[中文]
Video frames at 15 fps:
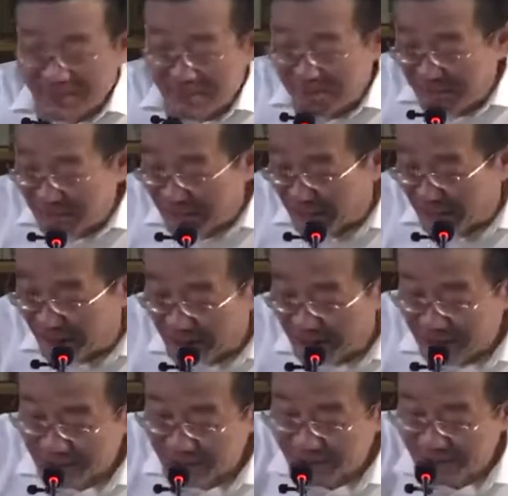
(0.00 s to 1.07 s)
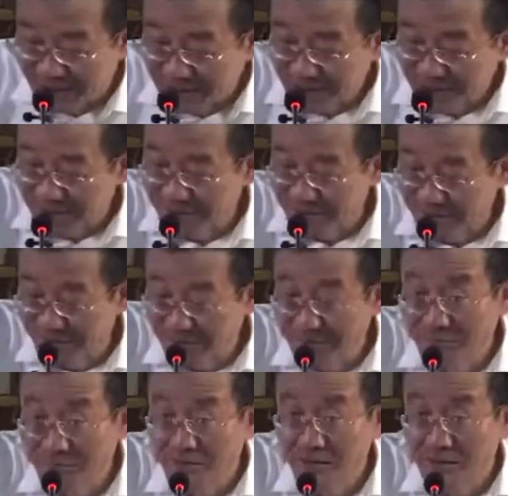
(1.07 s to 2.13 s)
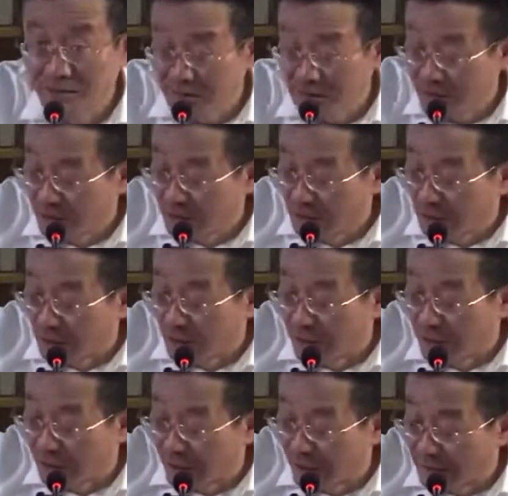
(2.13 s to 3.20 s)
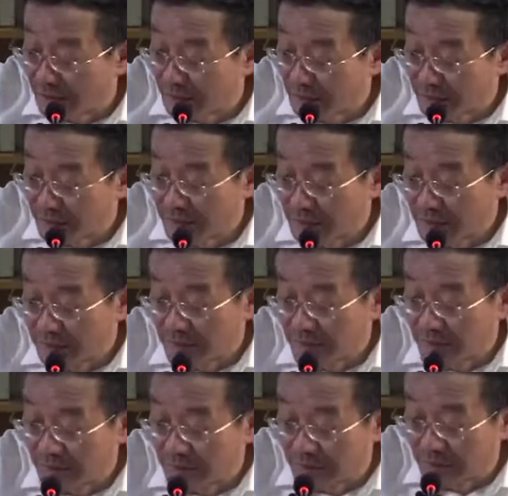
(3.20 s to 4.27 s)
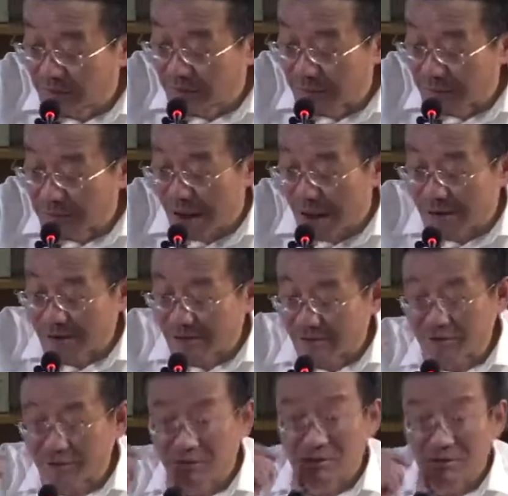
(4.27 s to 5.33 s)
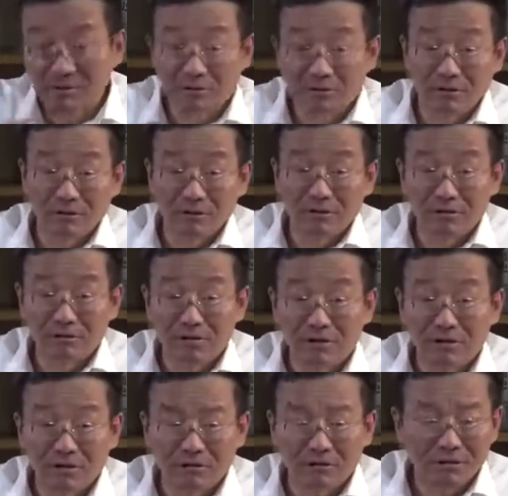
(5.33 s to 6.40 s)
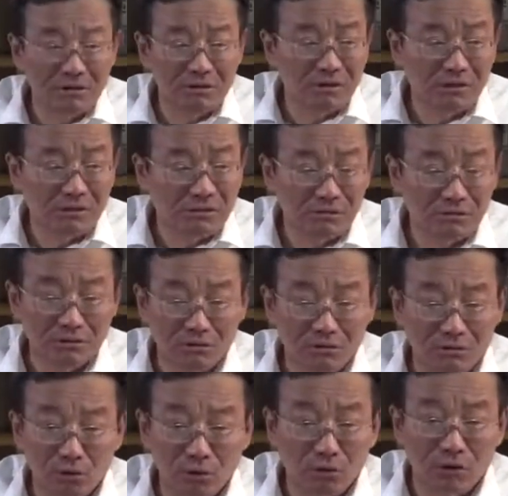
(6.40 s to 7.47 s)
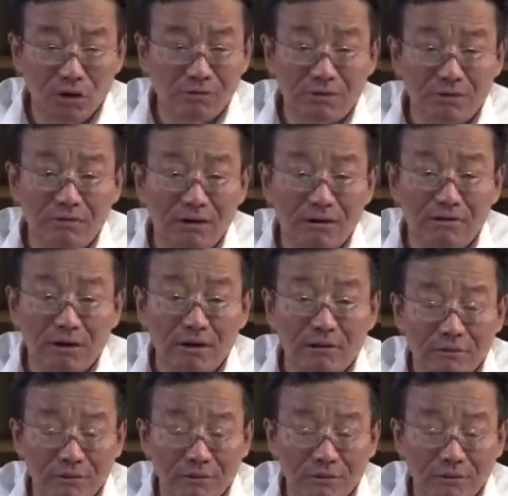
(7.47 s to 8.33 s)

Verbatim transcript: 太敏感，呃，嗯，所以呢，这个马克思有非常深刻的。独到的见解，